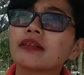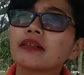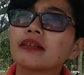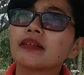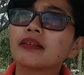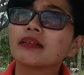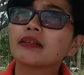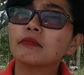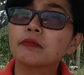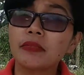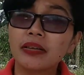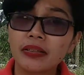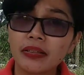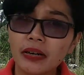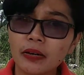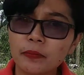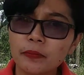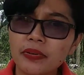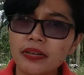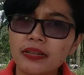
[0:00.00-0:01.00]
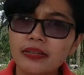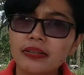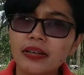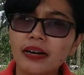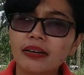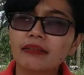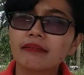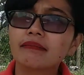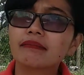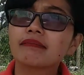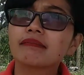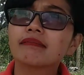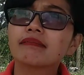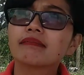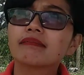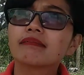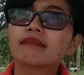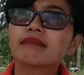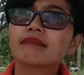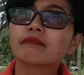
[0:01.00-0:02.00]
eh, bintang-bintang
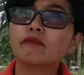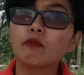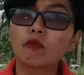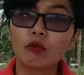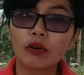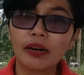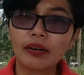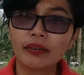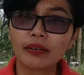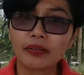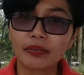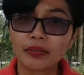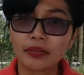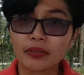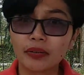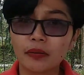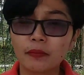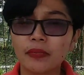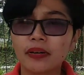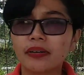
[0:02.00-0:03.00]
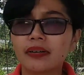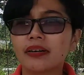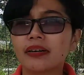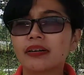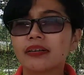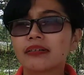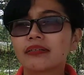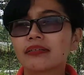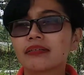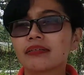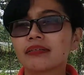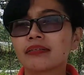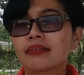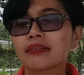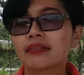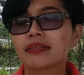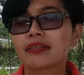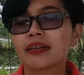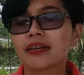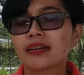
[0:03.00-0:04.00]
bulan reside mana
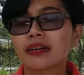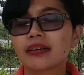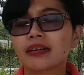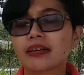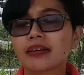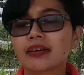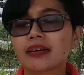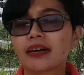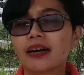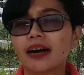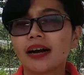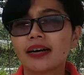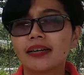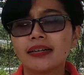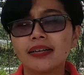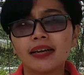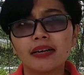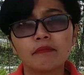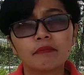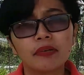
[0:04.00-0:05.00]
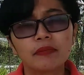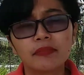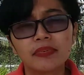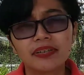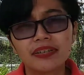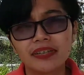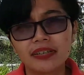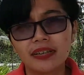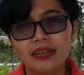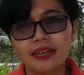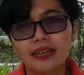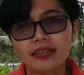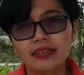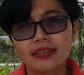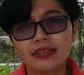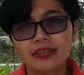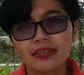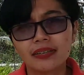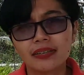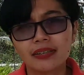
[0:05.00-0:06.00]
adi epe eh, mencile
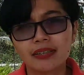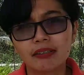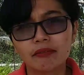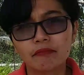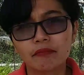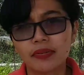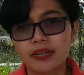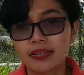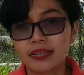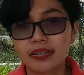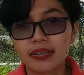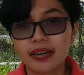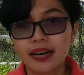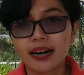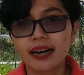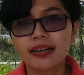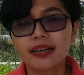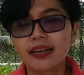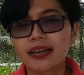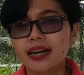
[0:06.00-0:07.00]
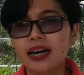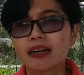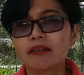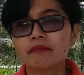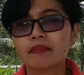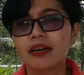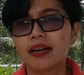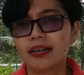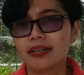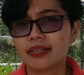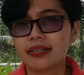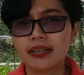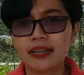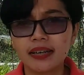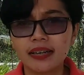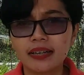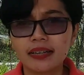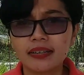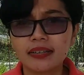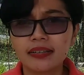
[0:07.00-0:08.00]
hmm. mencikangi kamu lah
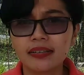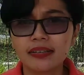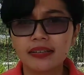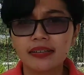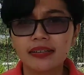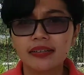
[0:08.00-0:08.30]
jilen